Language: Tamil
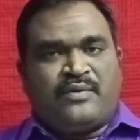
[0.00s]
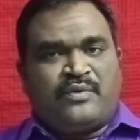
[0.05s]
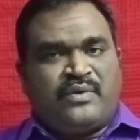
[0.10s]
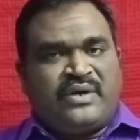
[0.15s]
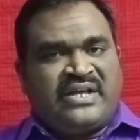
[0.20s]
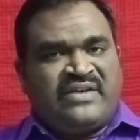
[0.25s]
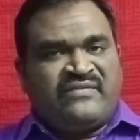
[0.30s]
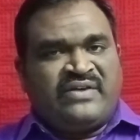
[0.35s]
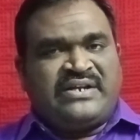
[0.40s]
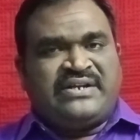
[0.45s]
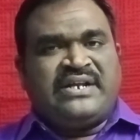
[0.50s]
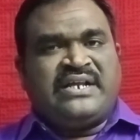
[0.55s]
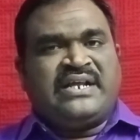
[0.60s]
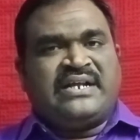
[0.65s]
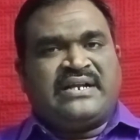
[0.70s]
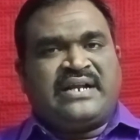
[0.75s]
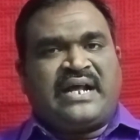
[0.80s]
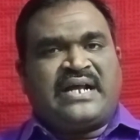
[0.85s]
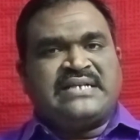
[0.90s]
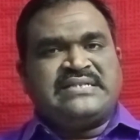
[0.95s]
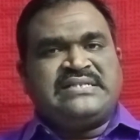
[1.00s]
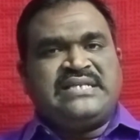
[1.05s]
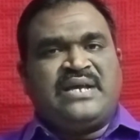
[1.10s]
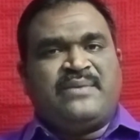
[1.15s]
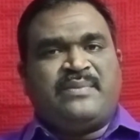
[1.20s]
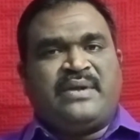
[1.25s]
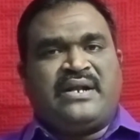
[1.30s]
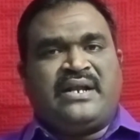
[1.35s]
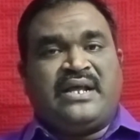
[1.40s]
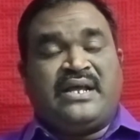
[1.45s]
அவருடைய வெற்றியின்
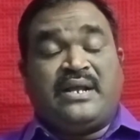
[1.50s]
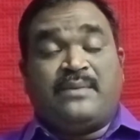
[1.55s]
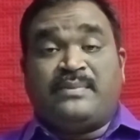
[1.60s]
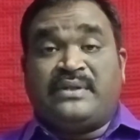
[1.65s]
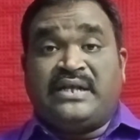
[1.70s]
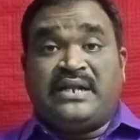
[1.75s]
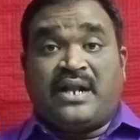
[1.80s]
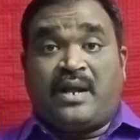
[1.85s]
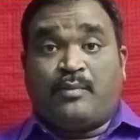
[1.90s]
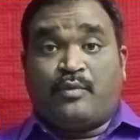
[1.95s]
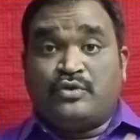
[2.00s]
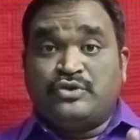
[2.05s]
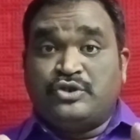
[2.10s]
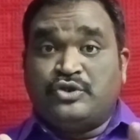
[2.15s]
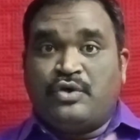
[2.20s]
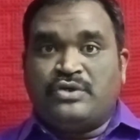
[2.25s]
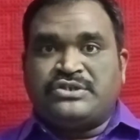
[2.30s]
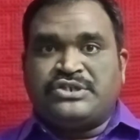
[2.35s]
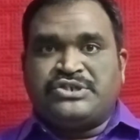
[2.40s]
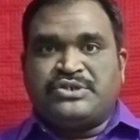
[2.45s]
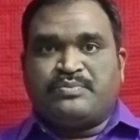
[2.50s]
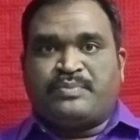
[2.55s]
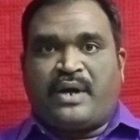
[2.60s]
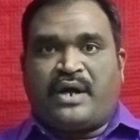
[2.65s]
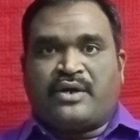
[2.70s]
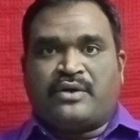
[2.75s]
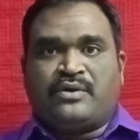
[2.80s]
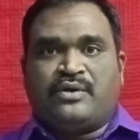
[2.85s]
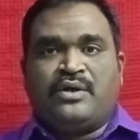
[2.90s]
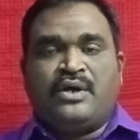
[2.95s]
ரகசியம் என்ன என்பதை நாம் கொஞ்சம் யோசிச்சு
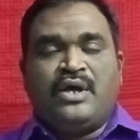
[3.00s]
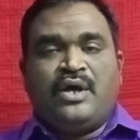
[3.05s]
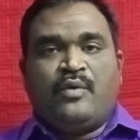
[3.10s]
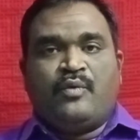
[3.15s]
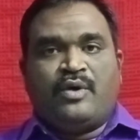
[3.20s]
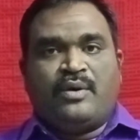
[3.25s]
பார்க்கணும்